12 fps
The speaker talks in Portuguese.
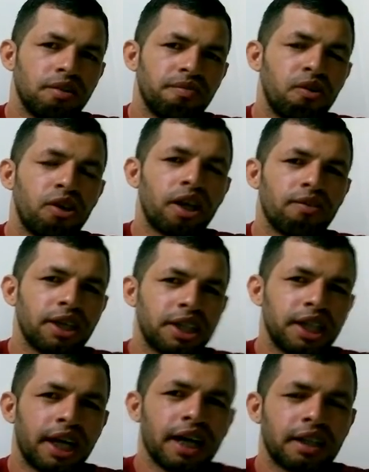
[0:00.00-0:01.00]
Porque vai
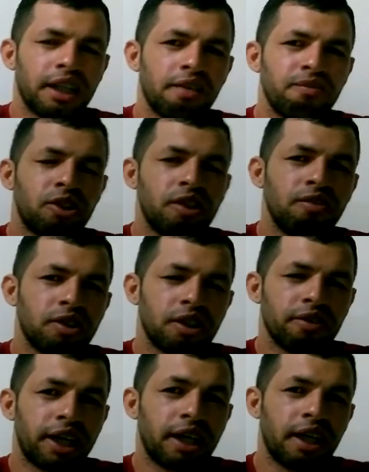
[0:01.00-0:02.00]
chegar tempos que você
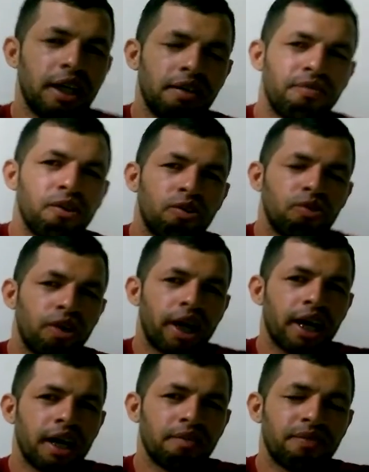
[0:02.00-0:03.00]
vai querer
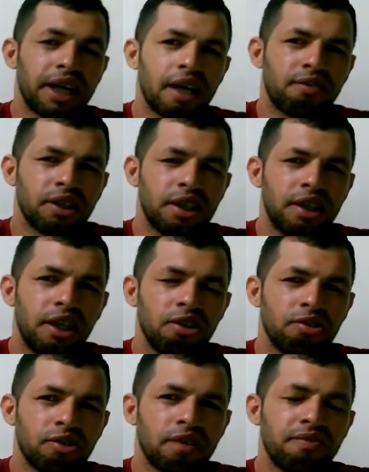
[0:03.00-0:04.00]
procurar a palavra de
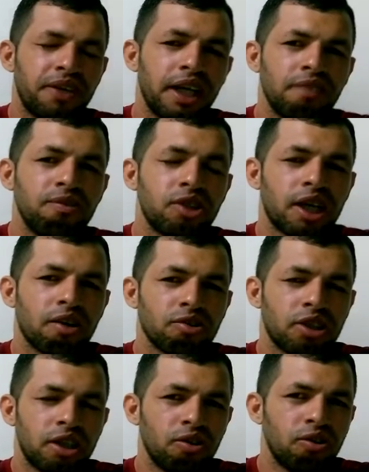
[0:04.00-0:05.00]
Deus, vai querer buscar o
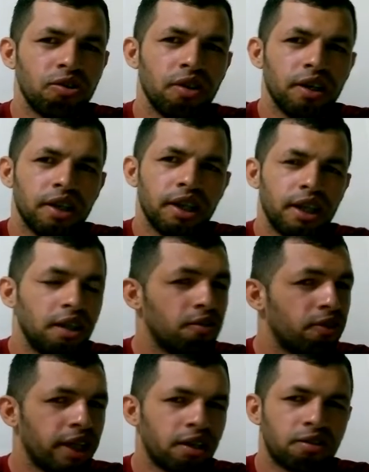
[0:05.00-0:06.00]
Senhor e não
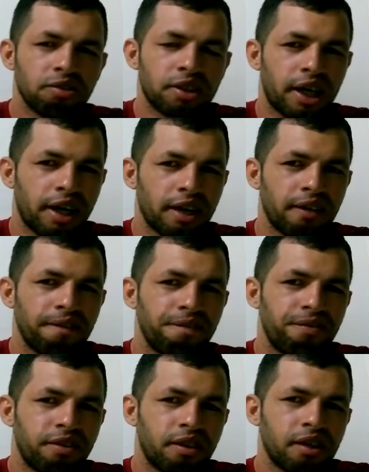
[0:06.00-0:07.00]
vai encontrar.
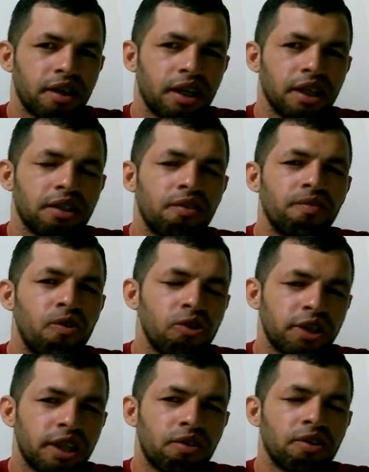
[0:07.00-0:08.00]
Então
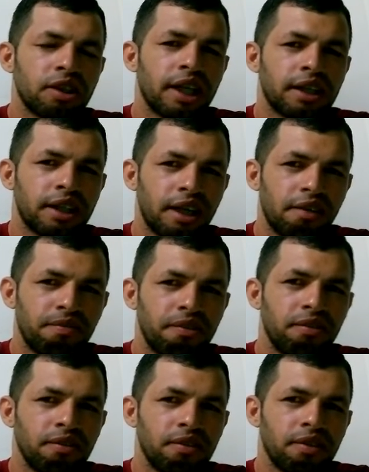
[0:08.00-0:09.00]
busque enquanto há
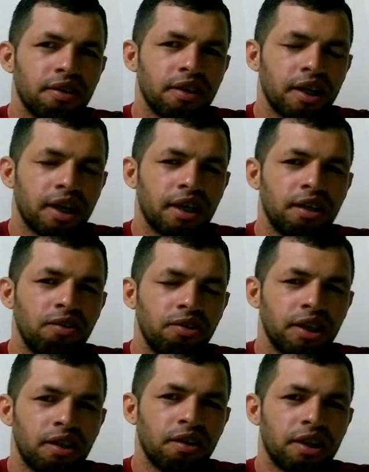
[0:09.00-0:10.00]
tempo.
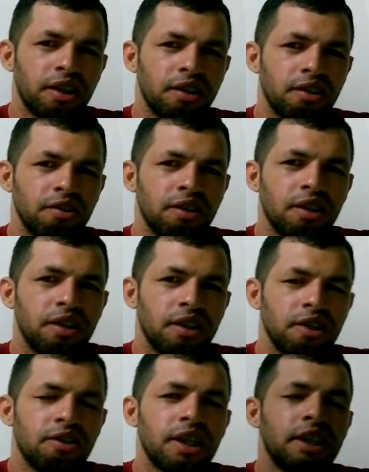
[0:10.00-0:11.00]
Aleluia, glória a Deus.
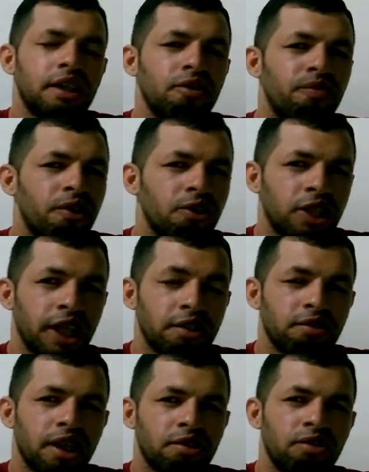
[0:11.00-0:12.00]
Deus ele tem um
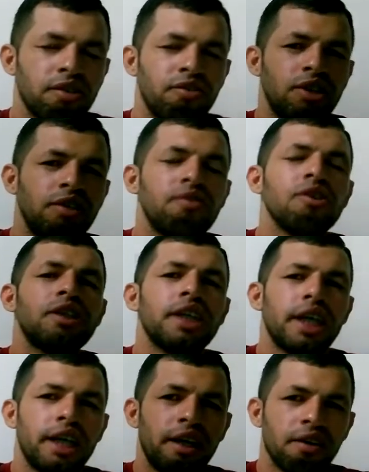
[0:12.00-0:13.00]
projeto na tua vida. Você
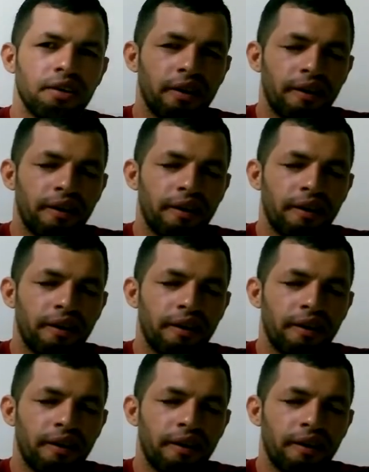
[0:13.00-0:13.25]
aí, ó,